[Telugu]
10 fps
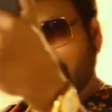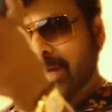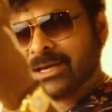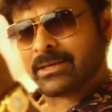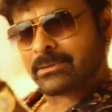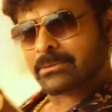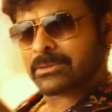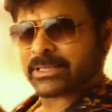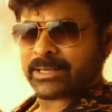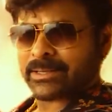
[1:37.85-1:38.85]

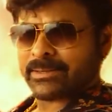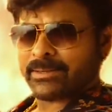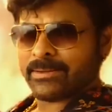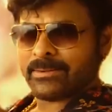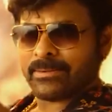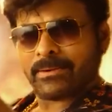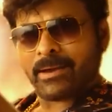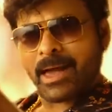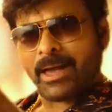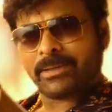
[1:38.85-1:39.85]
చూడాలనుకుంటే
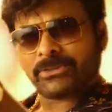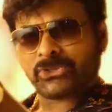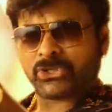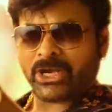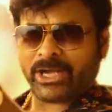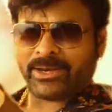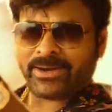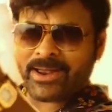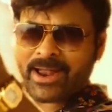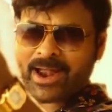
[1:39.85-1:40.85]
లైక్
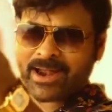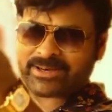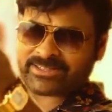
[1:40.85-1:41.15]
షేర్ అండ్